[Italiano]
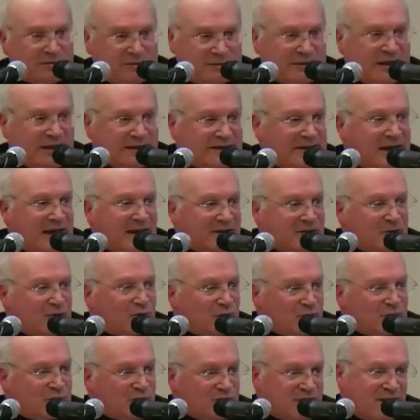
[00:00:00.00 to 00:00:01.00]
trattato
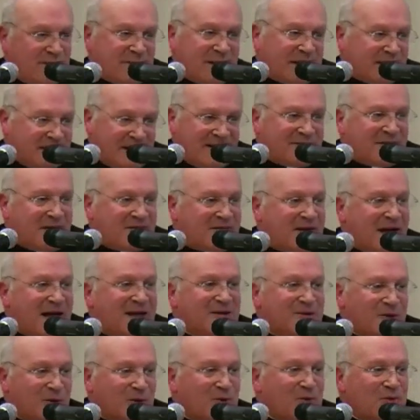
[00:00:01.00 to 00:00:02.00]
robustamente. Aveva
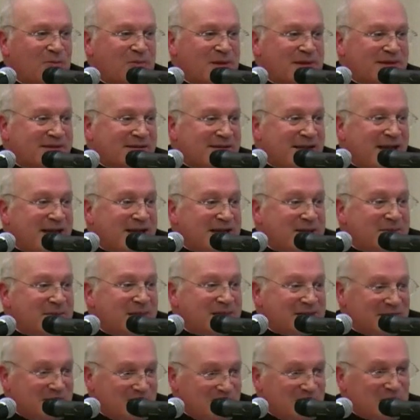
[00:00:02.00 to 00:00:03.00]
altro a cui pensare, ma
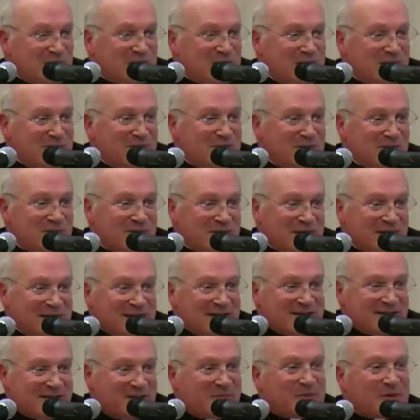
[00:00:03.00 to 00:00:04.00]
di continuo
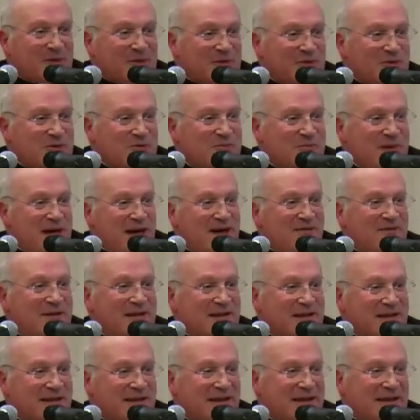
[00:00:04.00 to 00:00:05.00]
si preoccupava
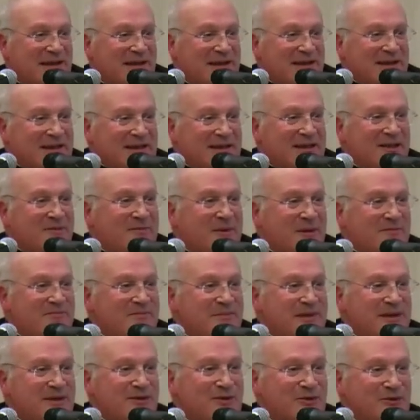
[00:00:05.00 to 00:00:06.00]
che il
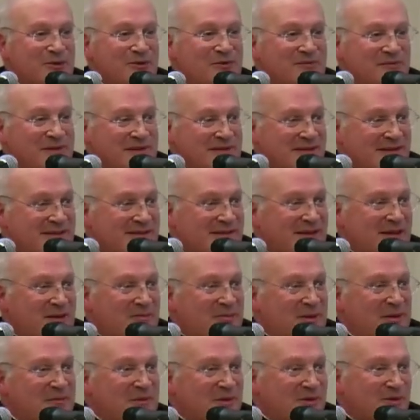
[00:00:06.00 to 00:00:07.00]
bambino non facesse la
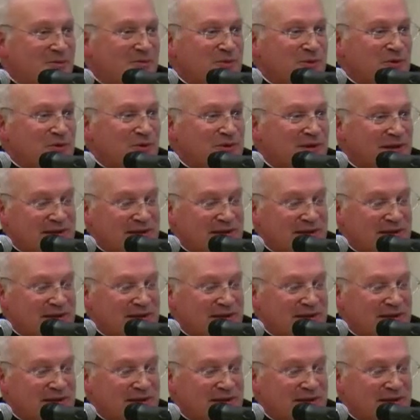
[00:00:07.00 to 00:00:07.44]
prima comunione